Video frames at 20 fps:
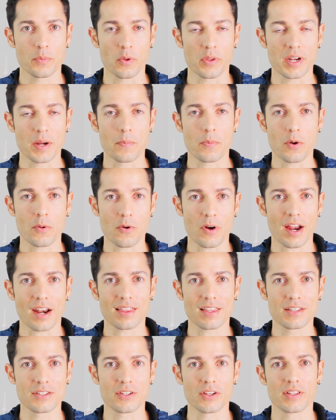podrían provocar
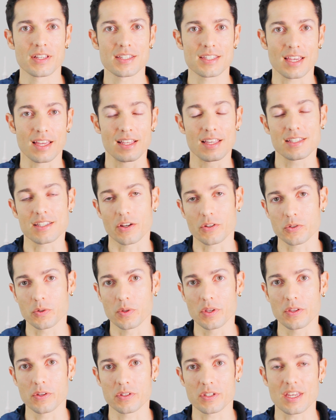tensiones que ni Estados
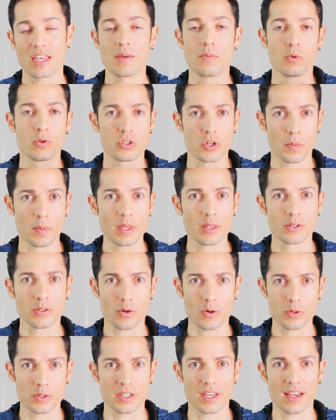Unidos y mucho menos
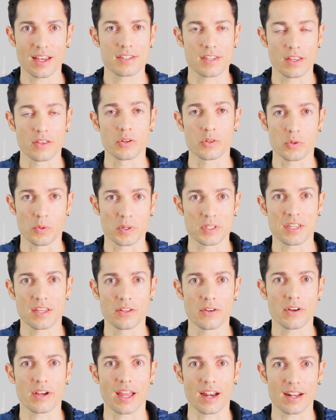Rusia, siendo su
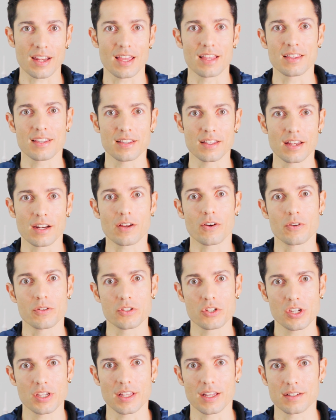vecino, querrían tener con
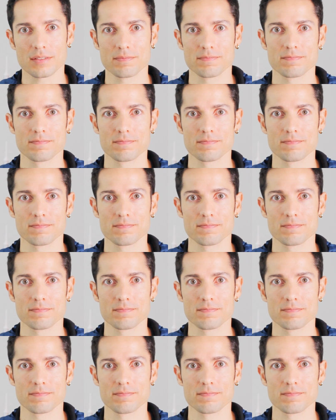China.